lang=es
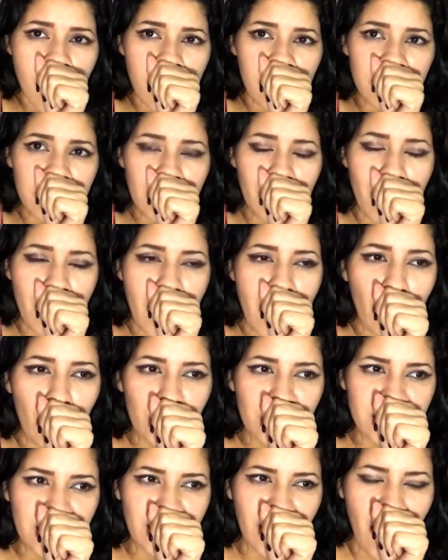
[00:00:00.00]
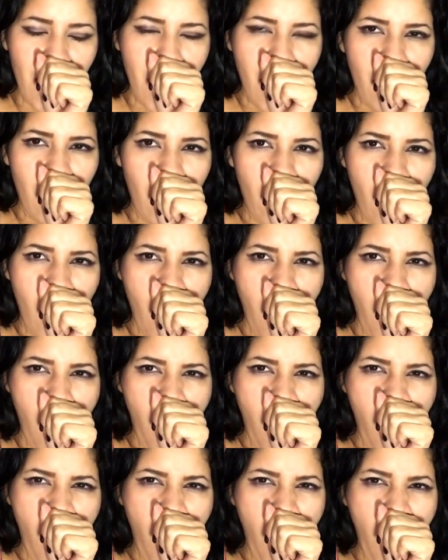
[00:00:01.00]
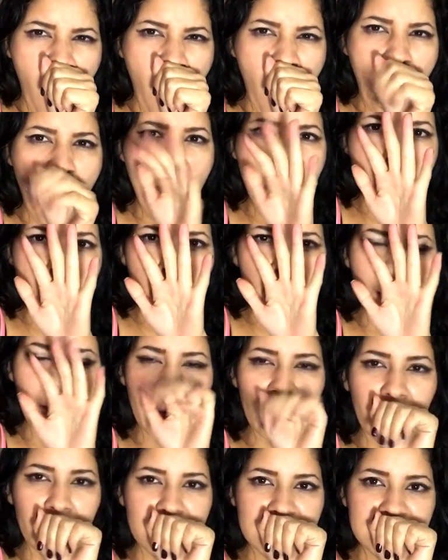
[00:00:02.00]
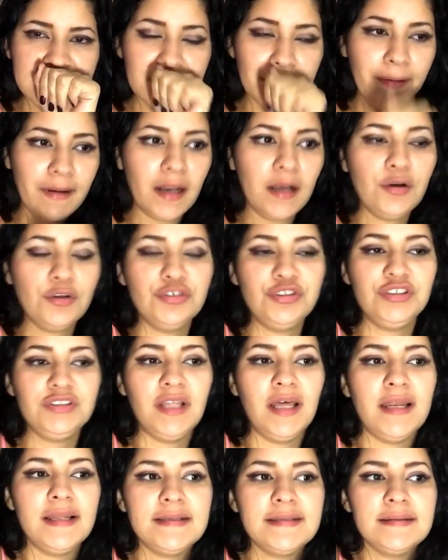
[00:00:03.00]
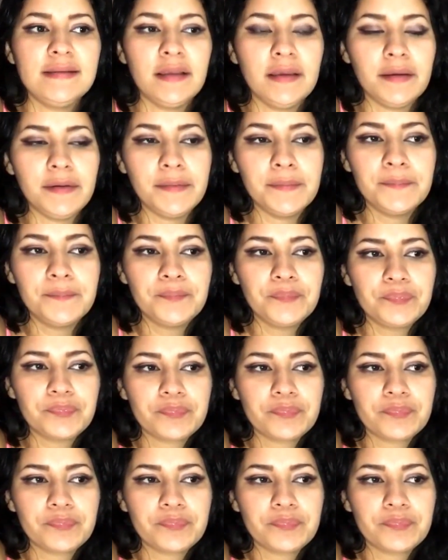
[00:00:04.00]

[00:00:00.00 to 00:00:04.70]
si van a cocinar, perdón, si van a cocinar este